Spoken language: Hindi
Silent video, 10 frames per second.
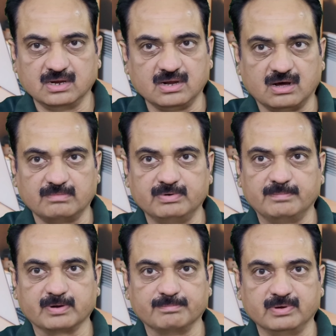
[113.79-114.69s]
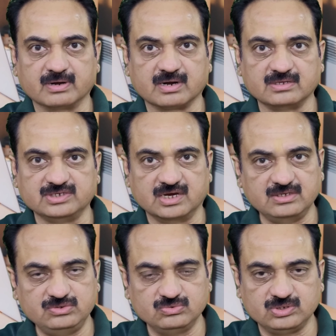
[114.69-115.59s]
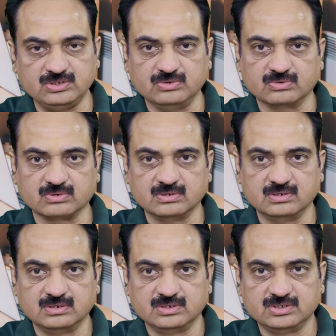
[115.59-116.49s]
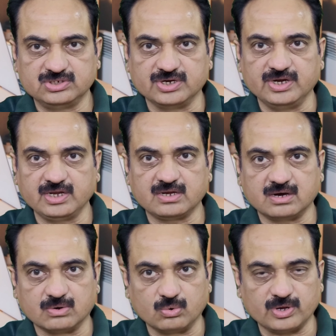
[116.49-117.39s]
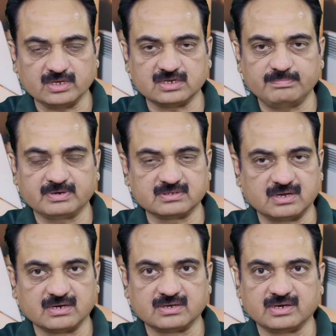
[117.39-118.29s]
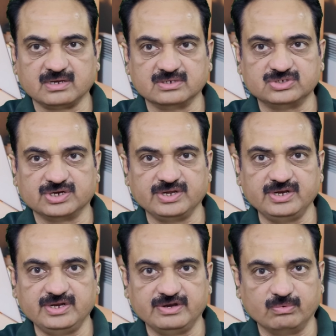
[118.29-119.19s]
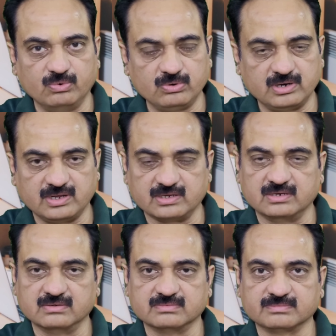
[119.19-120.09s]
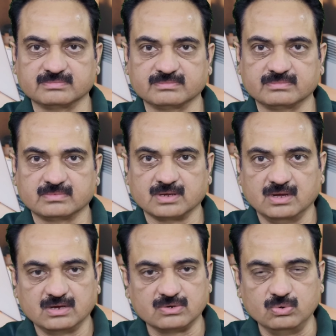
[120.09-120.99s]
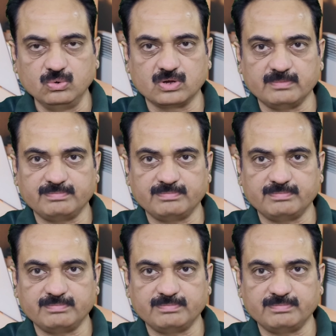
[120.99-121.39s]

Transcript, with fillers: लाभ पर बन रहा यह युति योग शारीरिक आरोग्यता प्रदान करेगा शरीर निरोग रहेगा गुरु के